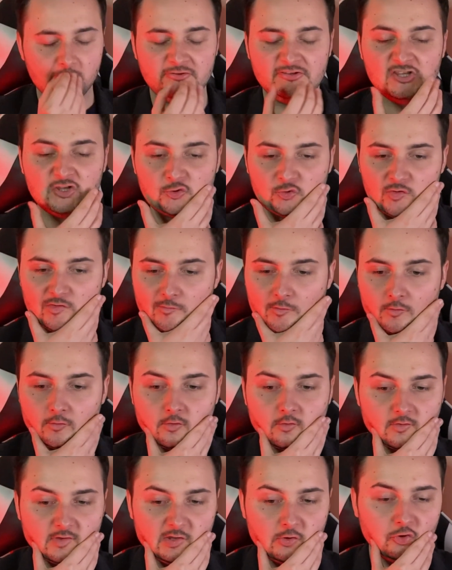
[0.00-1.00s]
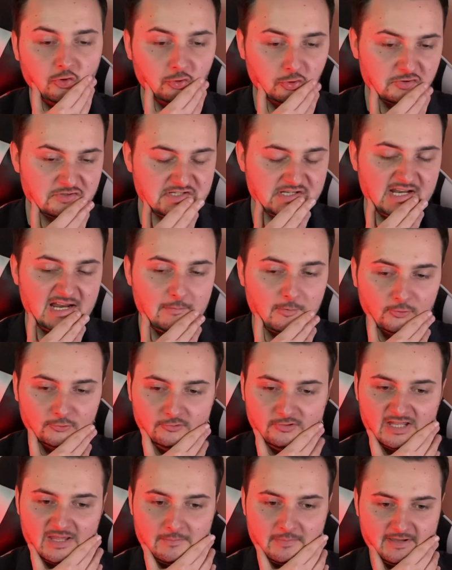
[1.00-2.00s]
Le site suivant, il côtoie aussi la mort
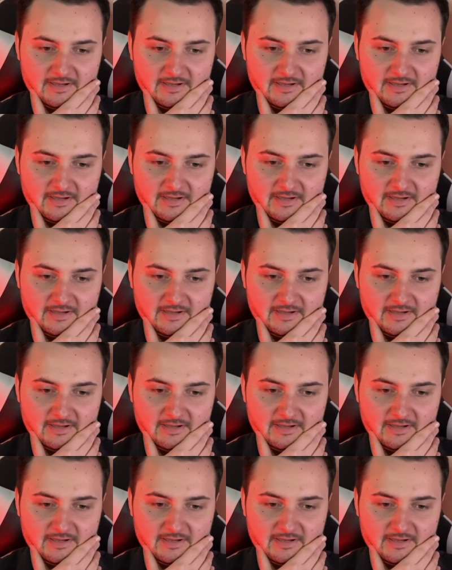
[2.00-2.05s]
de très